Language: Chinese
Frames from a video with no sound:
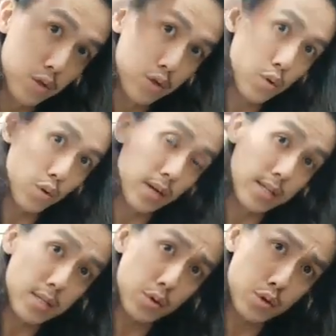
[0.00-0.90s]
所以我也
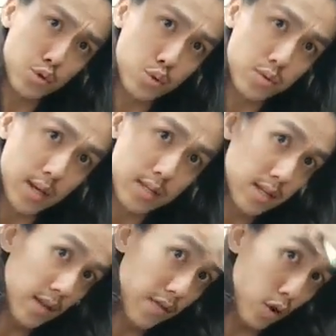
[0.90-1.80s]
是会注重在这
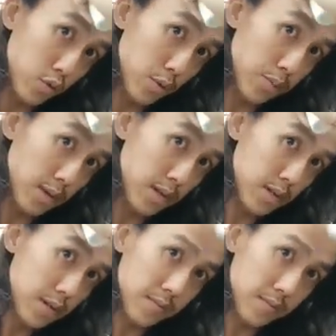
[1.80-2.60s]
个地方，我就会喷，